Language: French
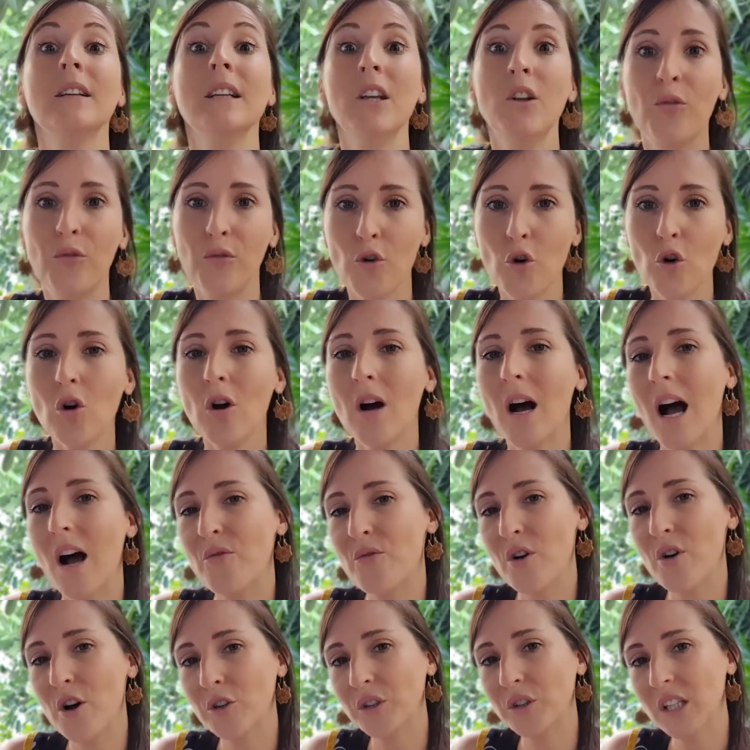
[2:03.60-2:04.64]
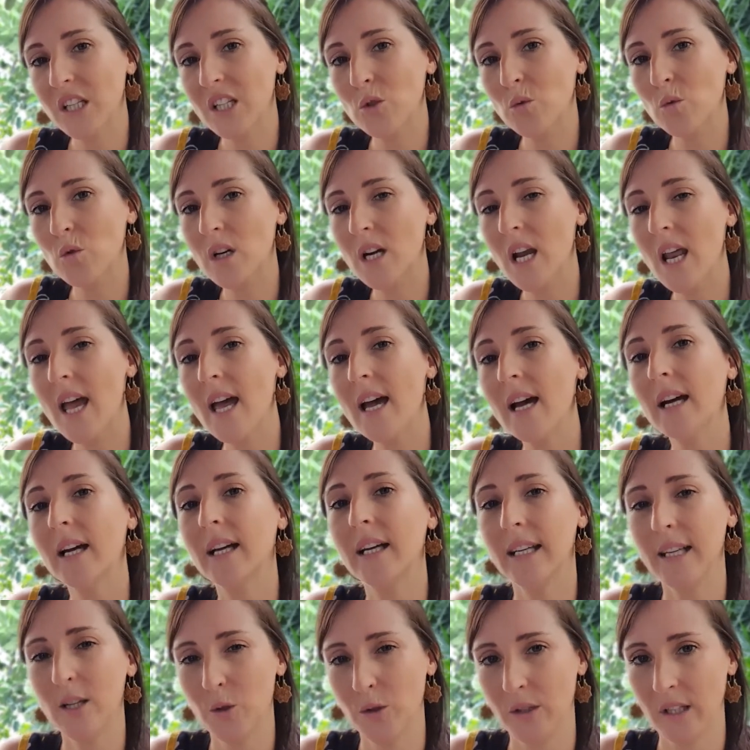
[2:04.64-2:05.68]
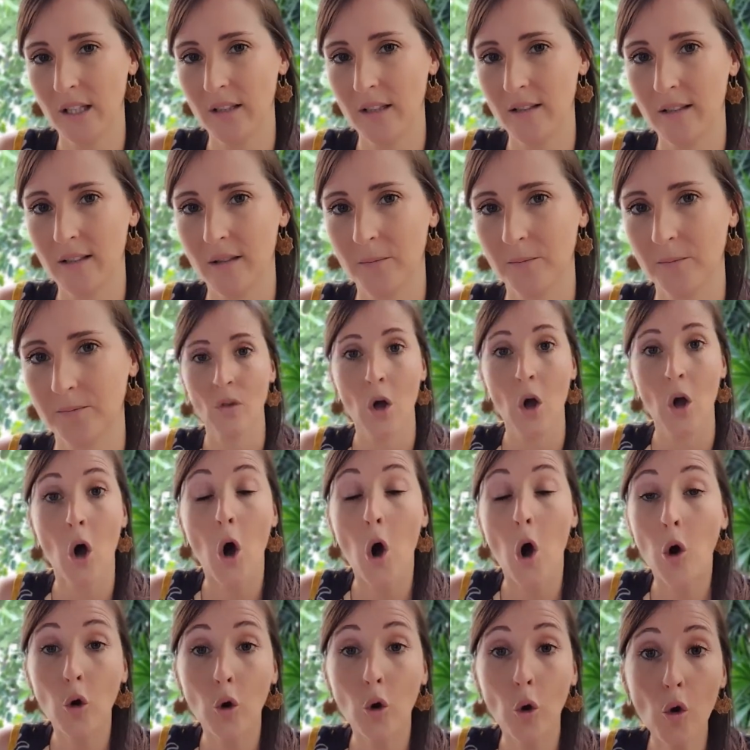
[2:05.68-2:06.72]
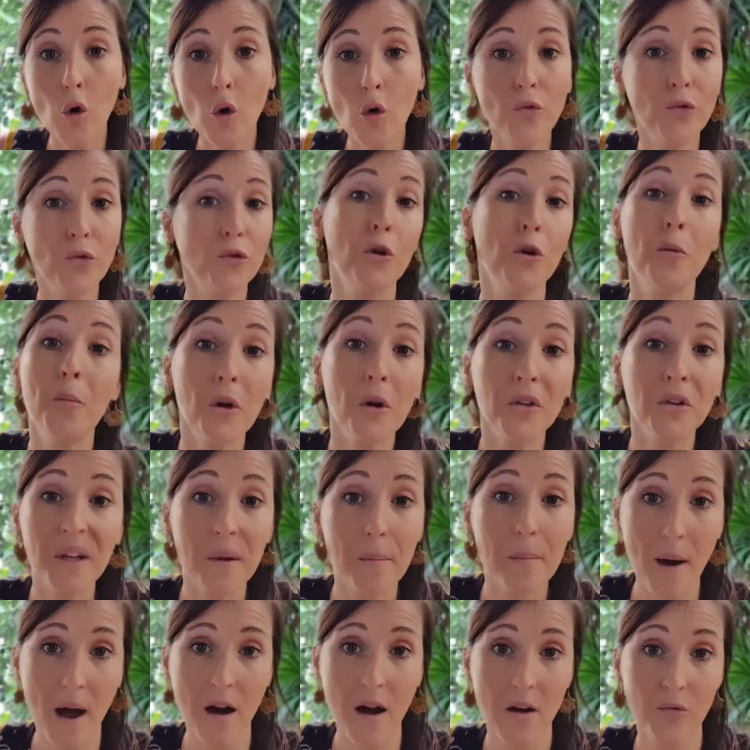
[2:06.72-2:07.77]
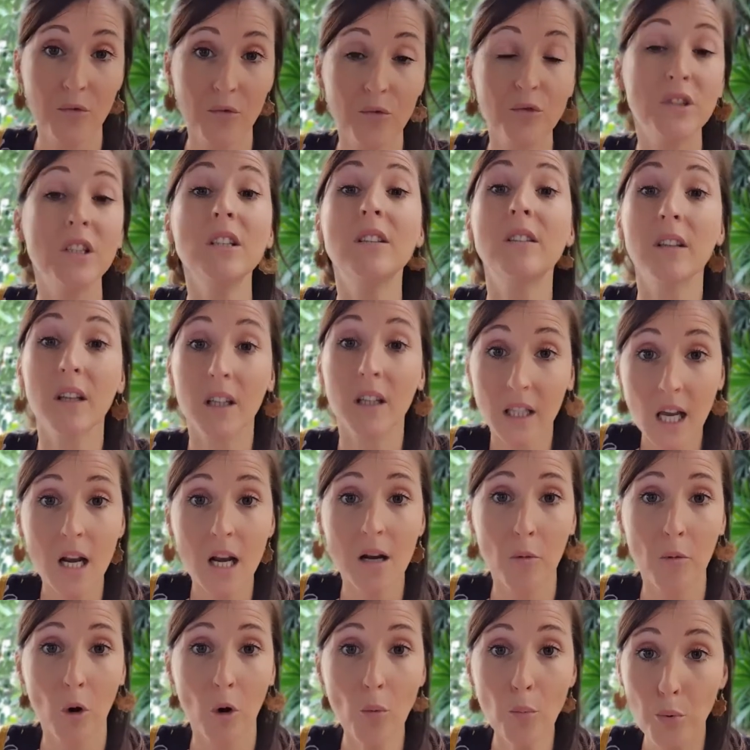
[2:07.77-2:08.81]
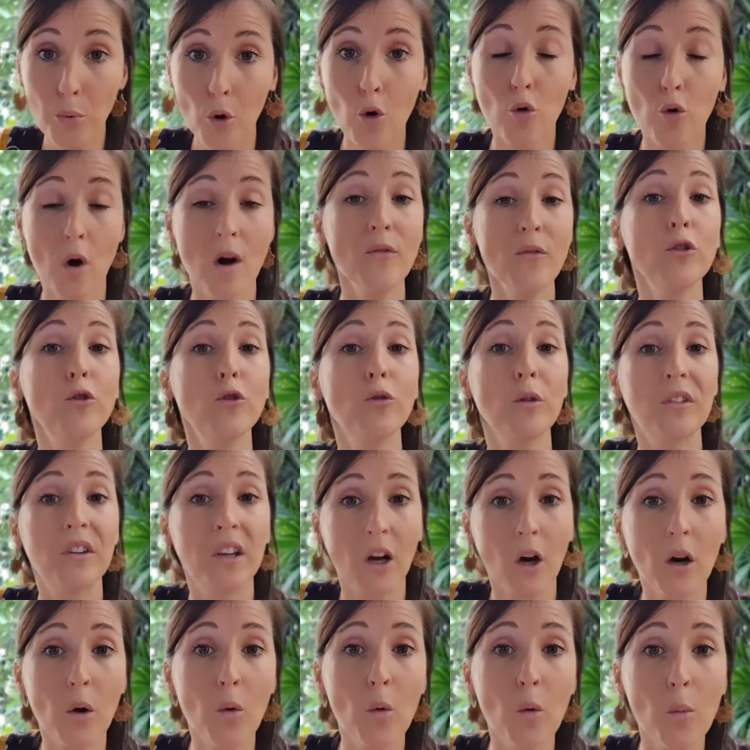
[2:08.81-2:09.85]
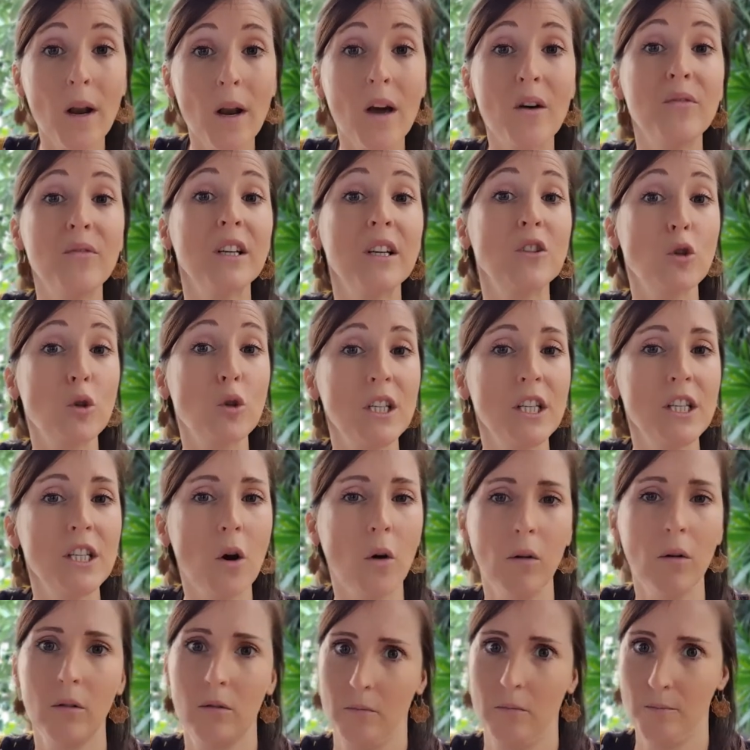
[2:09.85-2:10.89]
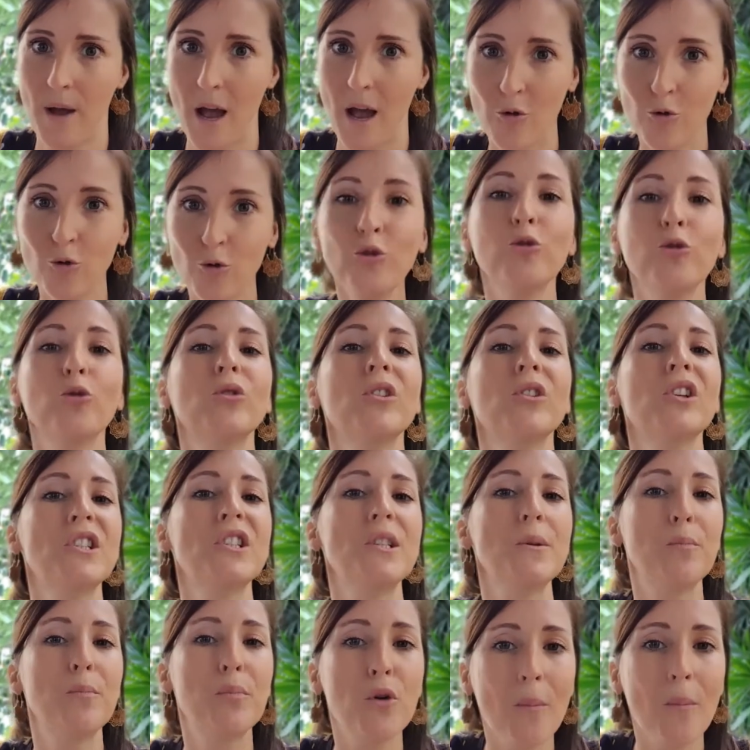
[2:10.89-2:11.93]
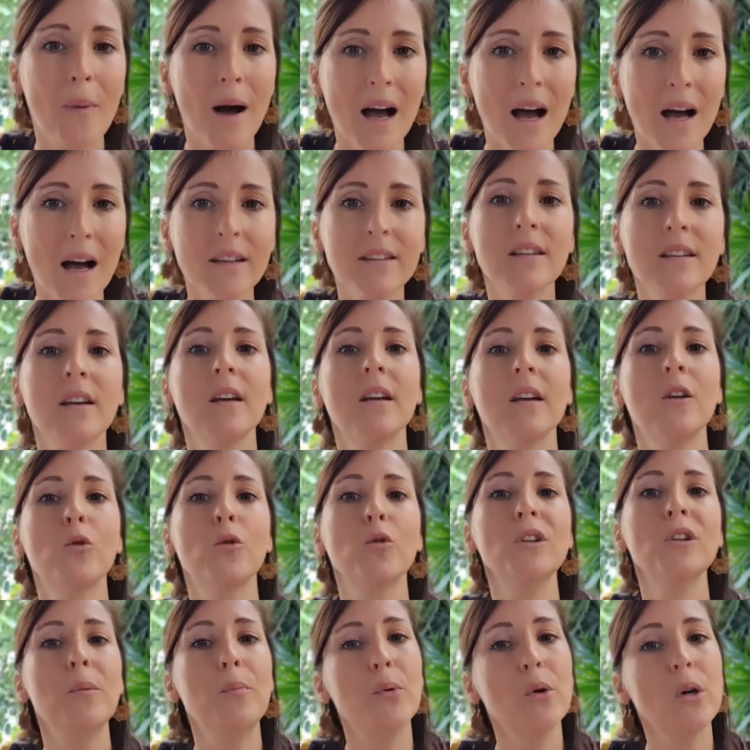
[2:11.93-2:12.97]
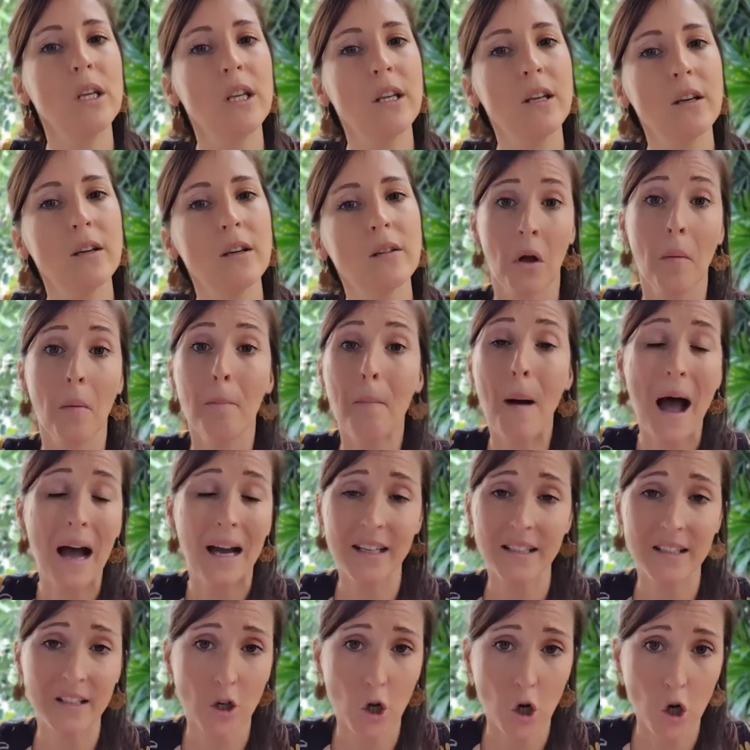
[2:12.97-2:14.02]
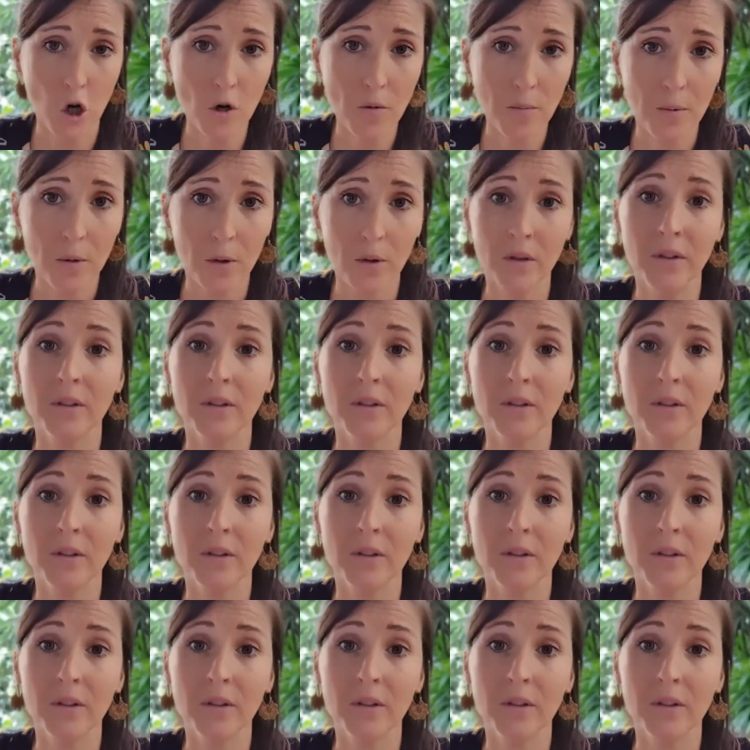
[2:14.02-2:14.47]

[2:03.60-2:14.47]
il faut avoir une raison claire et honnête. En gros, vous ne mentez pas, vous dites réellement pourquoi vous souhaitez rompre avec ce client. Par contre, on est diplomate et on est poli. Par exemple,